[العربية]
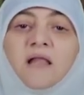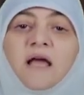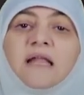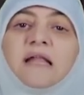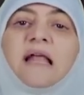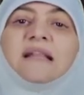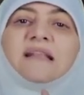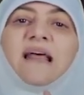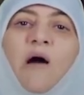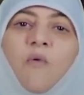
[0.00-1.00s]
لكن انها
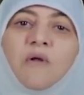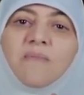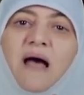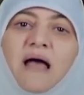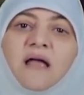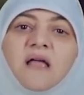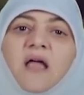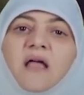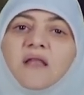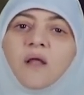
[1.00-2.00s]
تتحول بقى
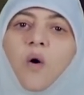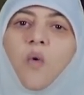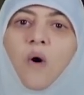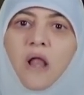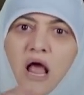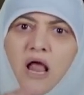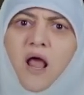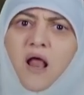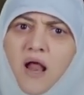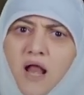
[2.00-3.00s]
ان هو لا
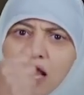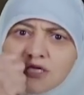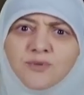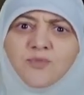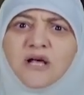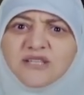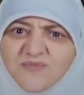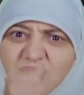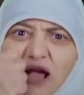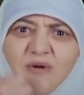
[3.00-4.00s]
لا لا لازم
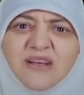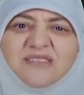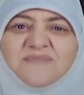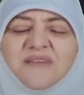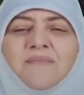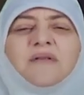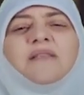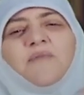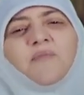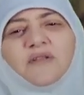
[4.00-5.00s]
ولازم تعمل ولازم تعمل
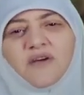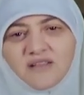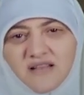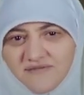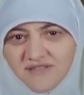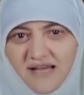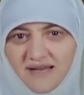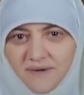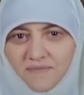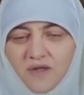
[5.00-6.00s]
ده بيبقى ضغط نفسي
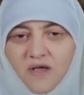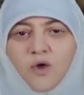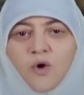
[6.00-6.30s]
عليه